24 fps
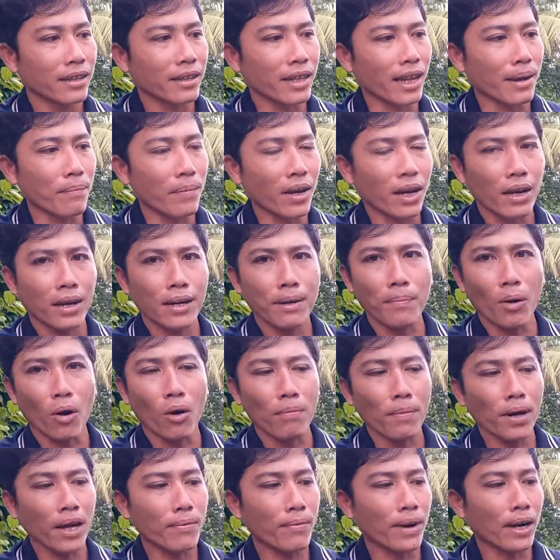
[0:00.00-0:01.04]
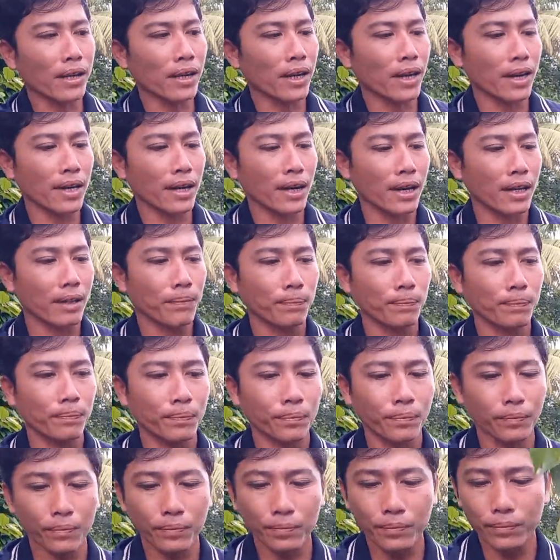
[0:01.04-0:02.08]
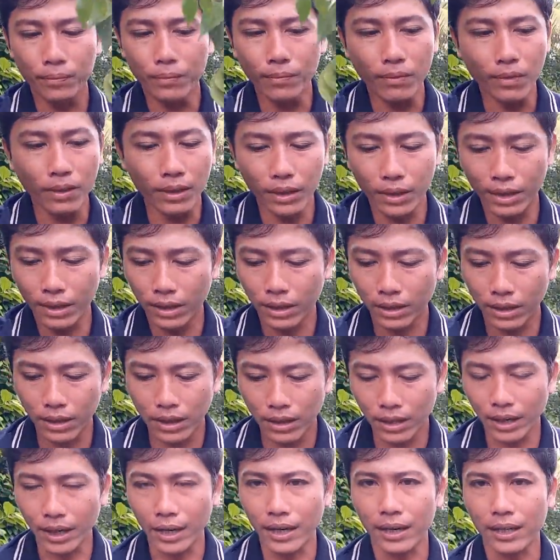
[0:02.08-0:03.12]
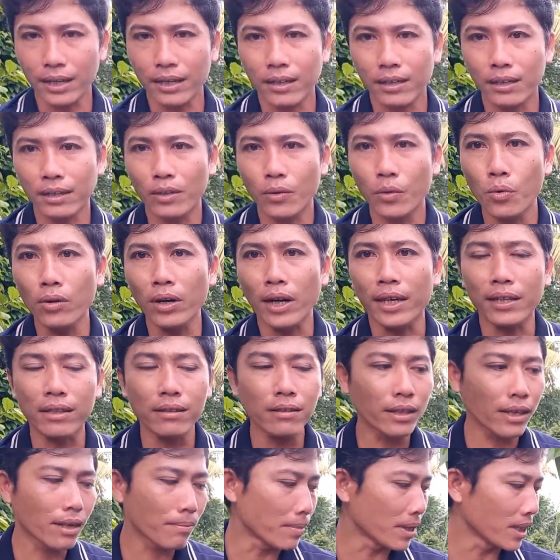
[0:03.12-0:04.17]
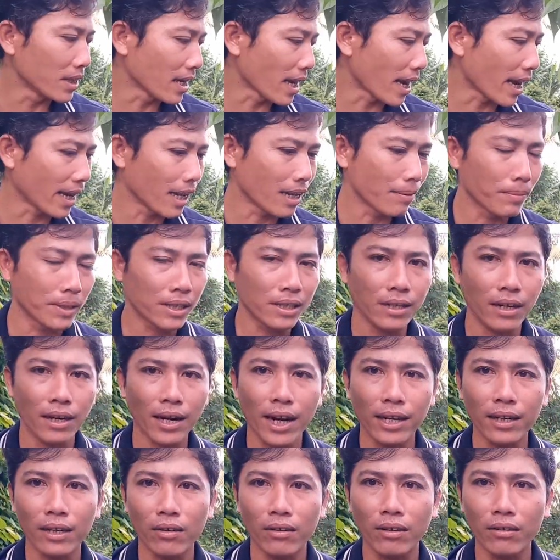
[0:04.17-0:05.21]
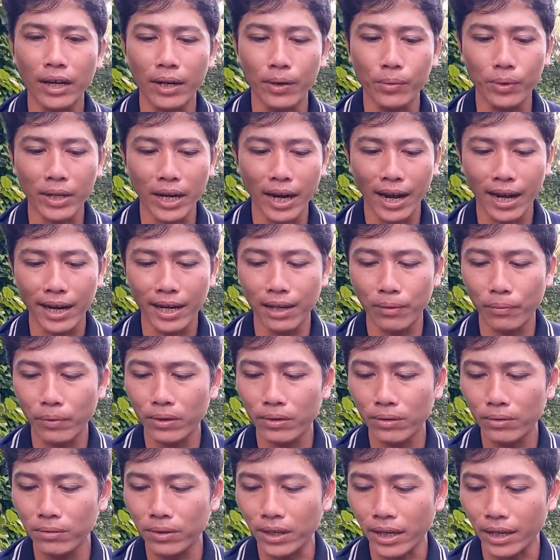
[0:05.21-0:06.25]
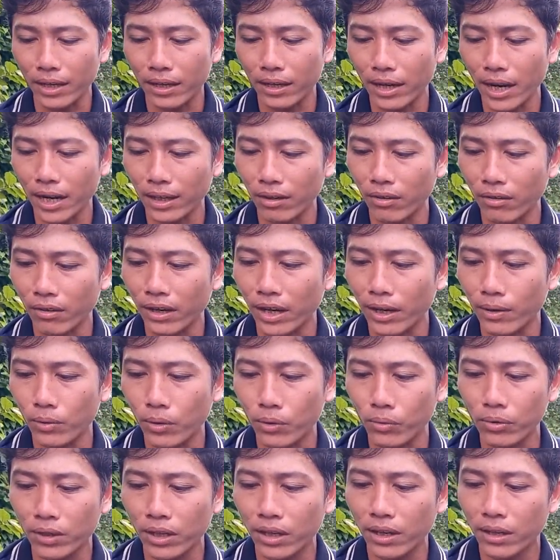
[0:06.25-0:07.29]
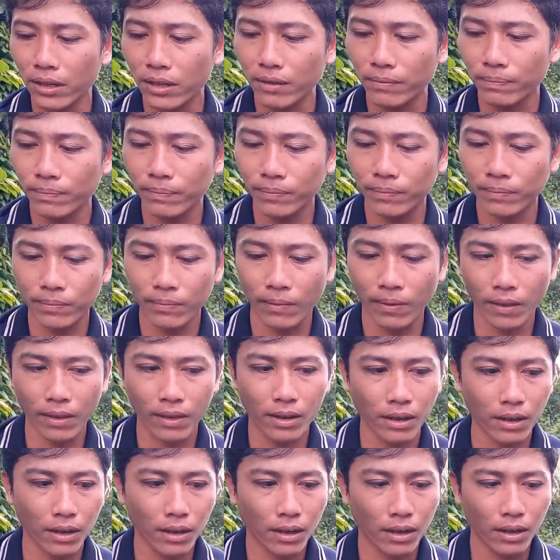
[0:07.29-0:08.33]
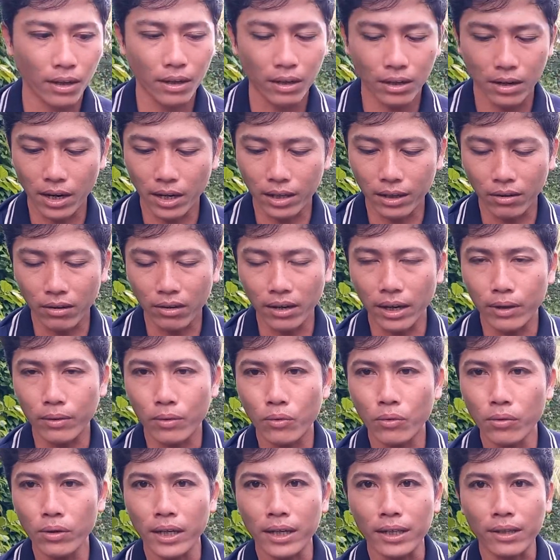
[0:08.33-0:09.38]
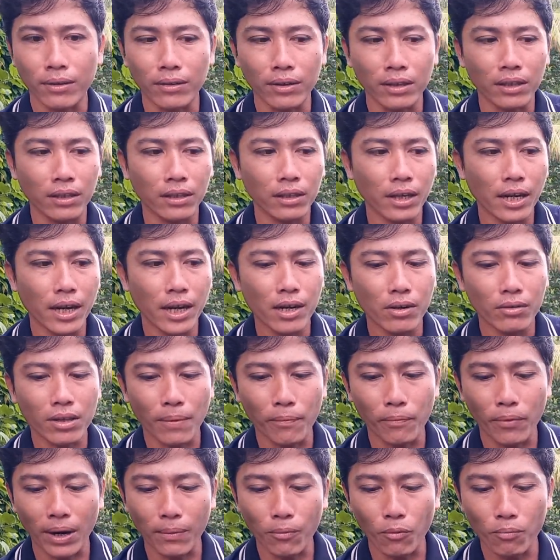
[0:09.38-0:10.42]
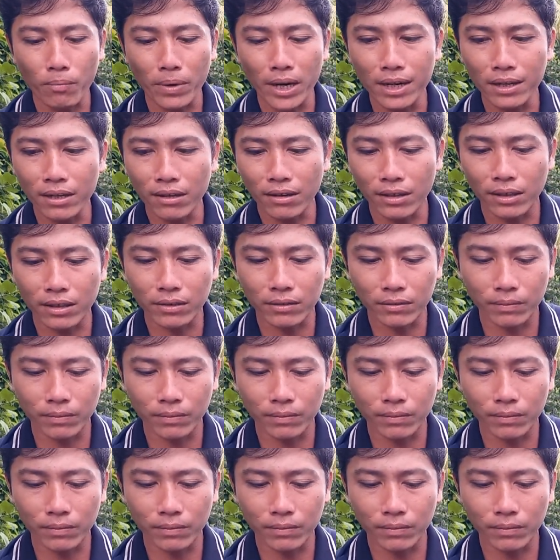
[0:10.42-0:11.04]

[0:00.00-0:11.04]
tém lại bỏ mấy cái phần trên ha thì thuốc này trước khi mình xài thì mình sẽ lắc cho nó đều chai nha quý anh chị lắc cho nó đều thuốc chứ lắc cho nó đều thuốc thì tầm chế vô tầm khoảng một miếng thôi